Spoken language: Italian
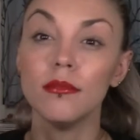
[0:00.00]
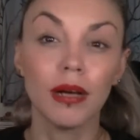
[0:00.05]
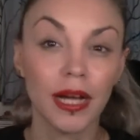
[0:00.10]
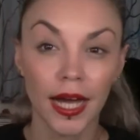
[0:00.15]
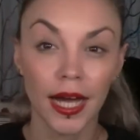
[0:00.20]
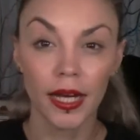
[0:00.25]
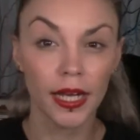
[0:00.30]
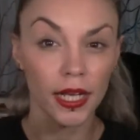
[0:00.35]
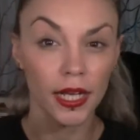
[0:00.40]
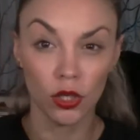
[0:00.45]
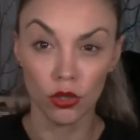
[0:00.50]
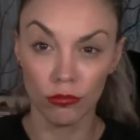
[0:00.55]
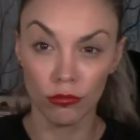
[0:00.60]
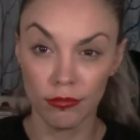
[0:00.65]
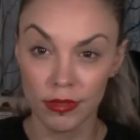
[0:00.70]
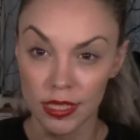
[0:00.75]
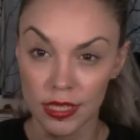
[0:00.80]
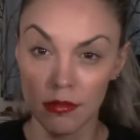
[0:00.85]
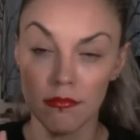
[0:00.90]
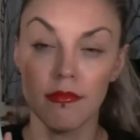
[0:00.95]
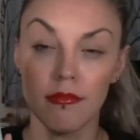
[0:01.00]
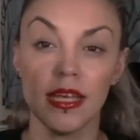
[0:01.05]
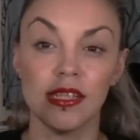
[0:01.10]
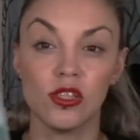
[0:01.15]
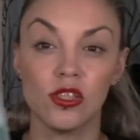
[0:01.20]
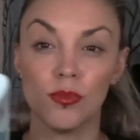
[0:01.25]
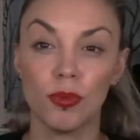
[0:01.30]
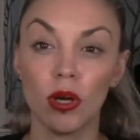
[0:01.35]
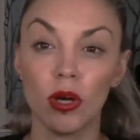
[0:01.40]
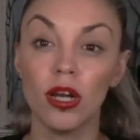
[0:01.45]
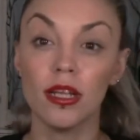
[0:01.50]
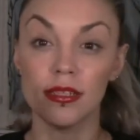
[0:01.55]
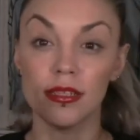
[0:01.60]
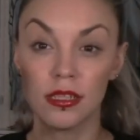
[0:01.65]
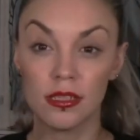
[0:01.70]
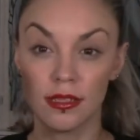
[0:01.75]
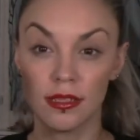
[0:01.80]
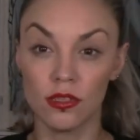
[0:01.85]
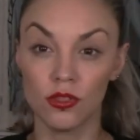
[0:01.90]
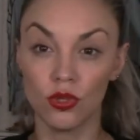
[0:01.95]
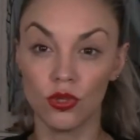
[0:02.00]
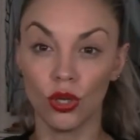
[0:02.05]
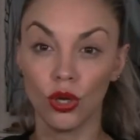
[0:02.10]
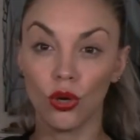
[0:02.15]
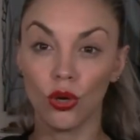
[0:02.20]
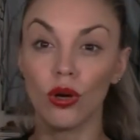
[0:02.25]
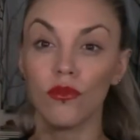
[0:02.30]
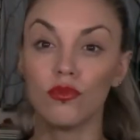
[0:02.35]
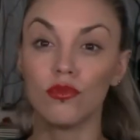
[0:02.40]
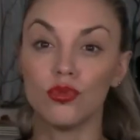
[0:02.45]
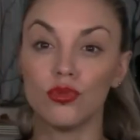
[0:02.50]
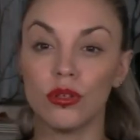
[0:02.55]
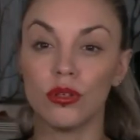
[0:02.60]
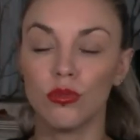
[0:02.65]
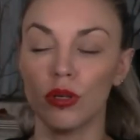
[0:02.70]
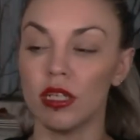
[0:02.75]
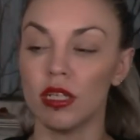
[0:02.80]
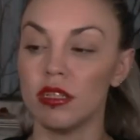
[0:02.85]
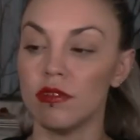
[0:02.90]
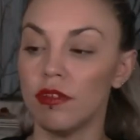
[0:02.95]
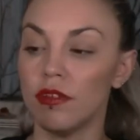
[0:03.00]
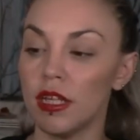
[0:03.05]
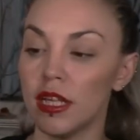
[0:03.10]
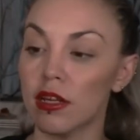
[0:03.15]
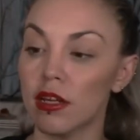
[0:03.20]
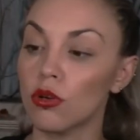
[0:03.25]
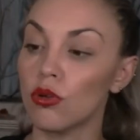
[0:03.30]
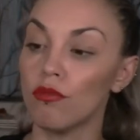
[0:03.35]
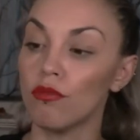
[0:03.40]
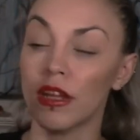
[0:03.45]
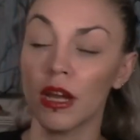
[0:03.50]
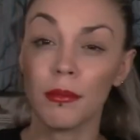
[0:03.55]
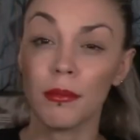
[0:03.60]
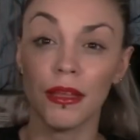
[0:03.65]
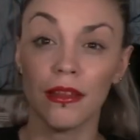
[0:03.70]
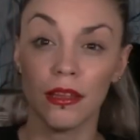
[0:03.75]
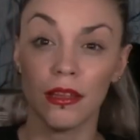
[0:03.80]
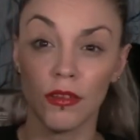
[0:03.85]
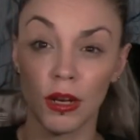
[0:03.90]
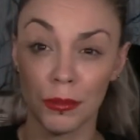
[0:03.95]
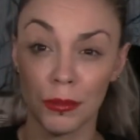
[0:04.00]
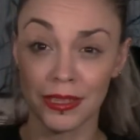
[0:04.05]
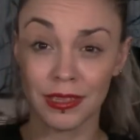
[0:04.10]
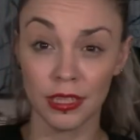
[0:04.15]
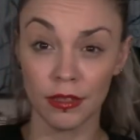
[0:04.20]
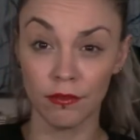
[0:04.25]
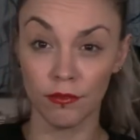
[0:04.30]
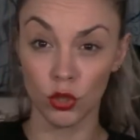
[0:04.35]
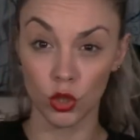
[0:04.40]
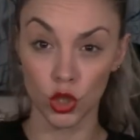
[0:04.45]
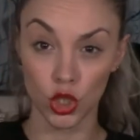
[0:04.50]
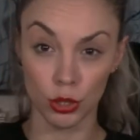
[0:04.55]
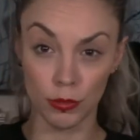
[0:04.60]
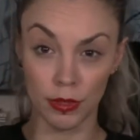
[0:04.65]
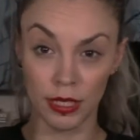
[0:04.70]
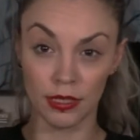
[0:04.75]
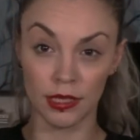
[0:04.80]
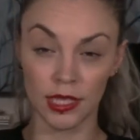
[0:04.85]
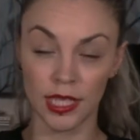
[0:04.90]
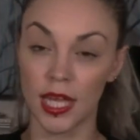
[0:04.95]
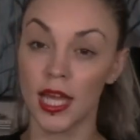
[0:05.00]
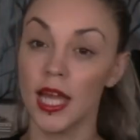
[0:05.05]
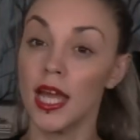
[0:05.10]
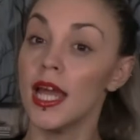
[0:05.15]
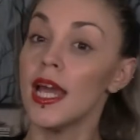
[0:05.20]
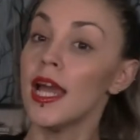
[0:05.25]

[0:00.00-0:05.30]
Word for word: magari anche un mese e mezzo, però la sensazione che ho avuto è quella di finirlo veramente, veramente velocemente,